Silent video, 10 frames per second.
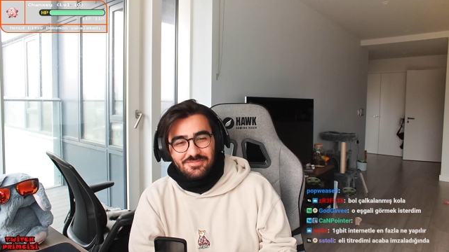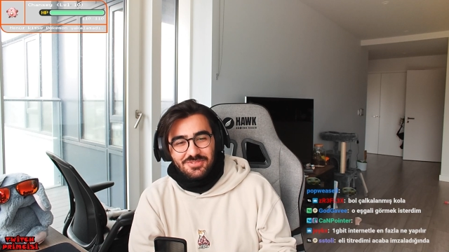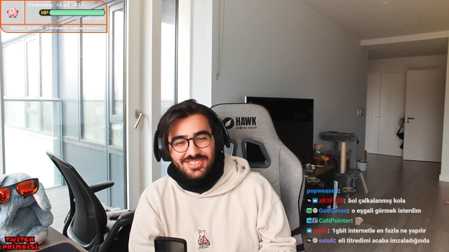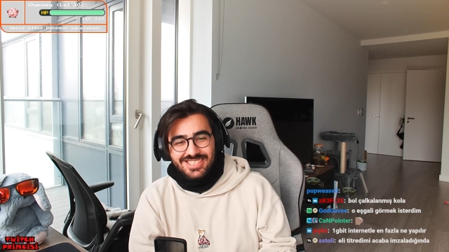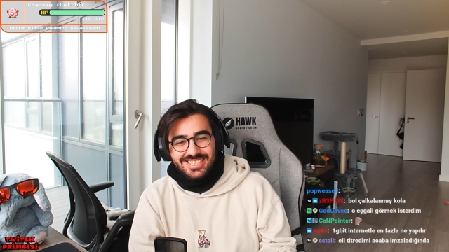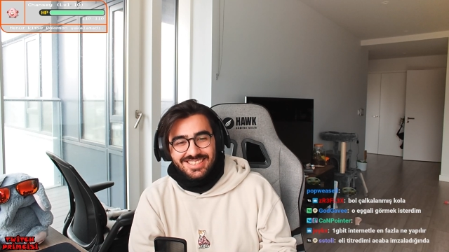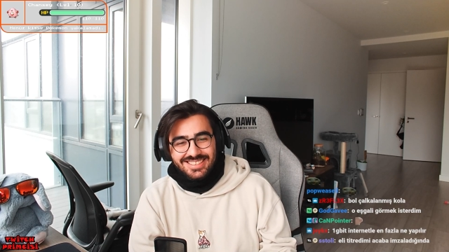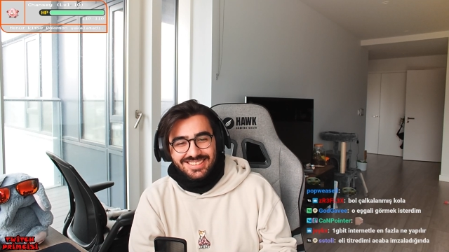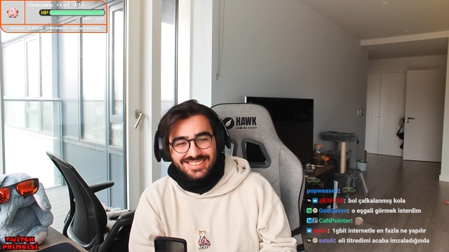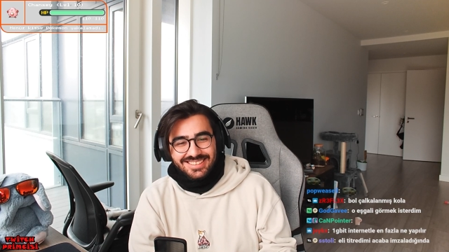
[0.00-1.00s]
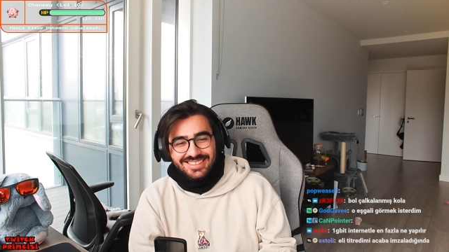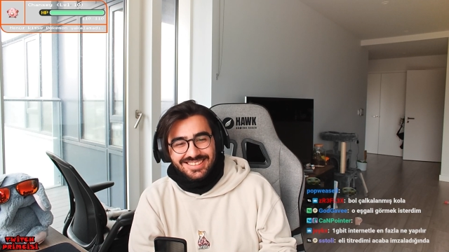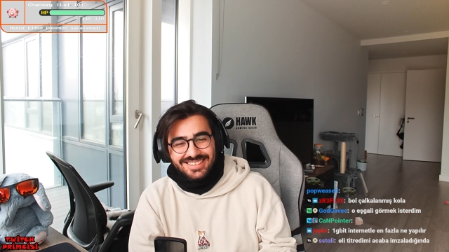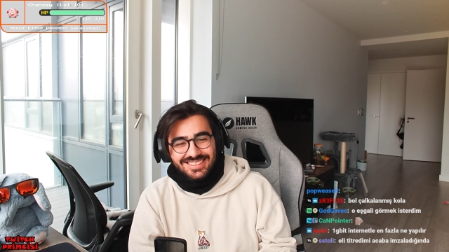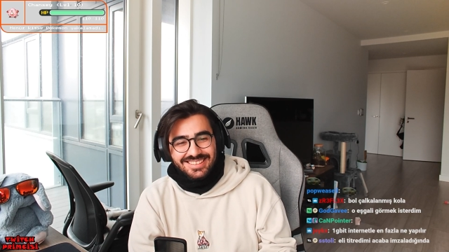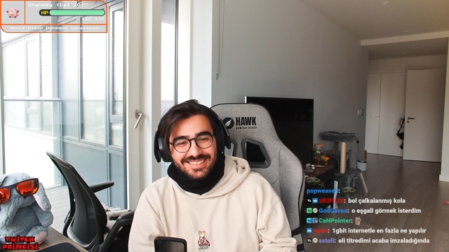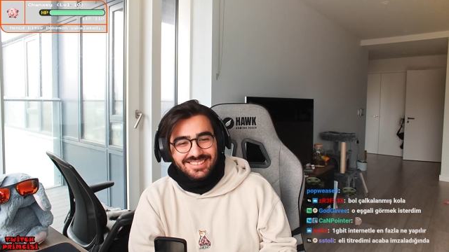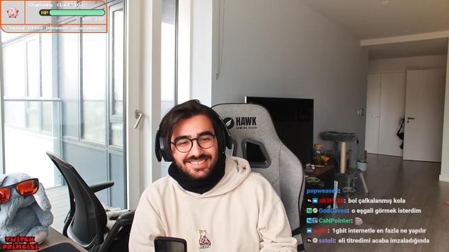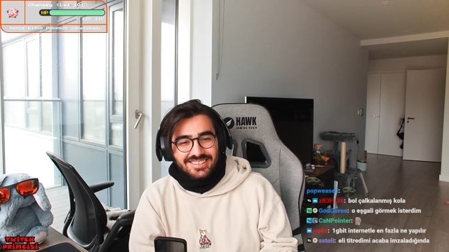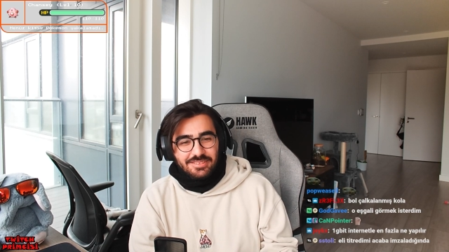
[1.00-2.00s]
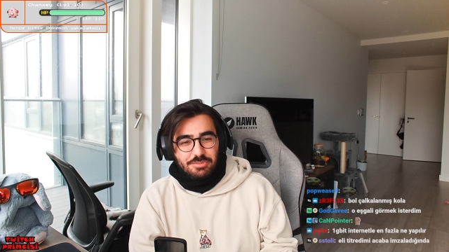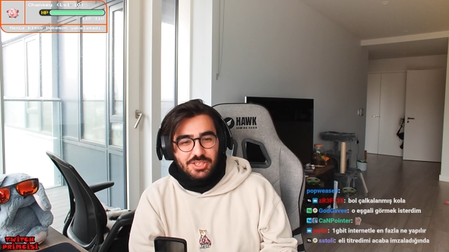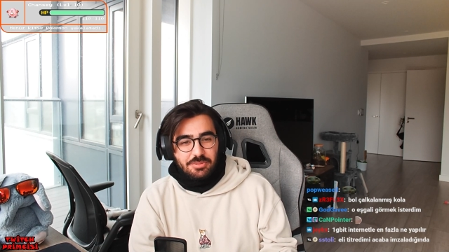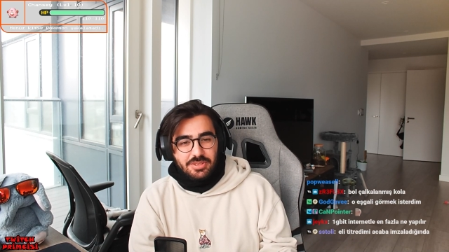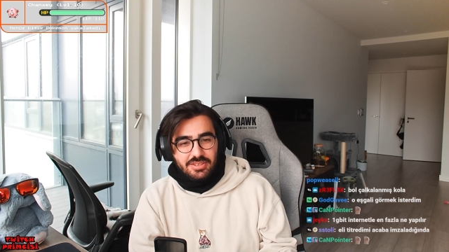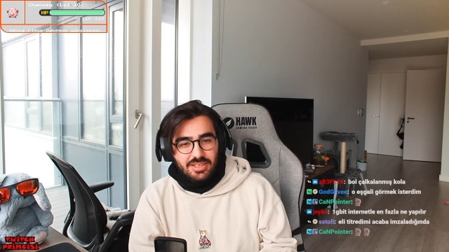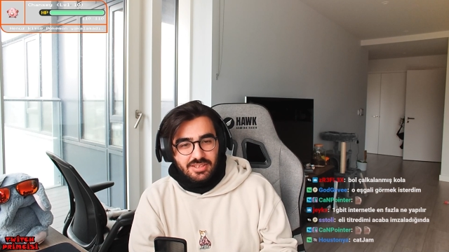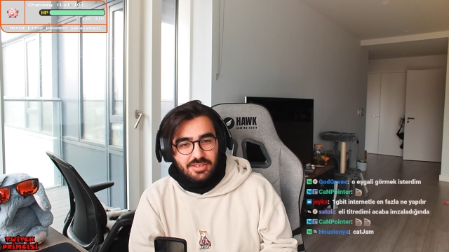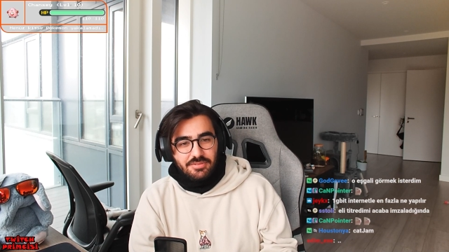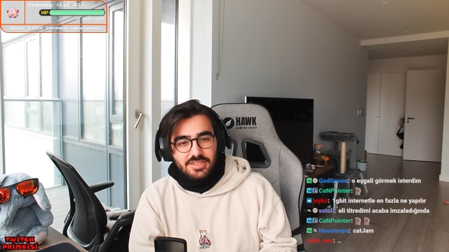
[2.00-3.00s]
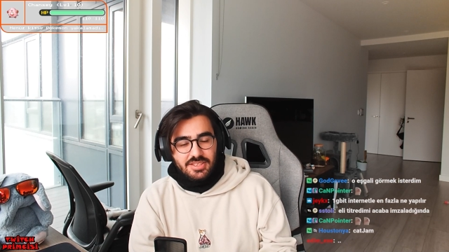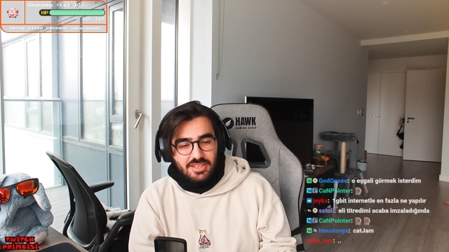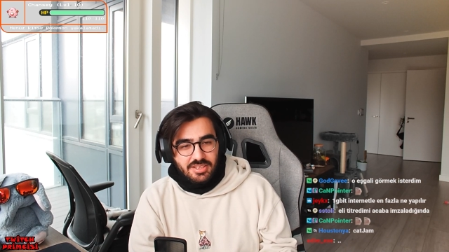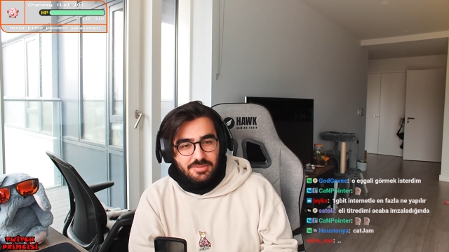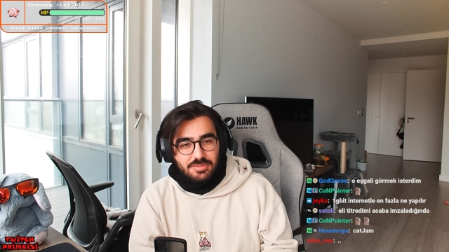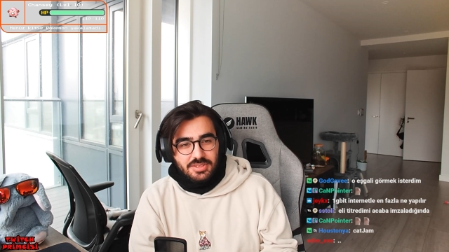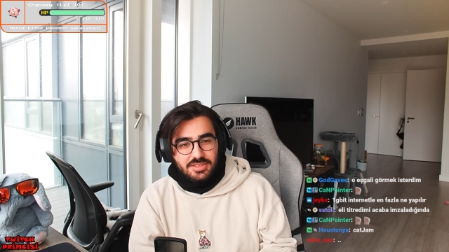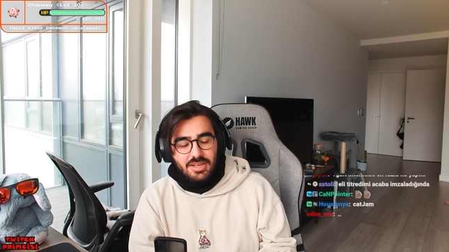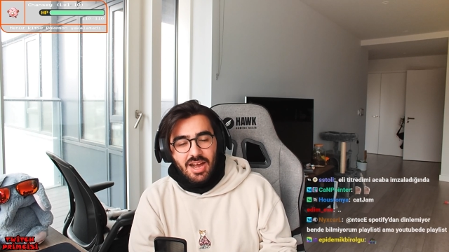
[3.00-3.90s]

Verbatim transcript: müthiş. Bir gigabit internette en fazla neler yapılır?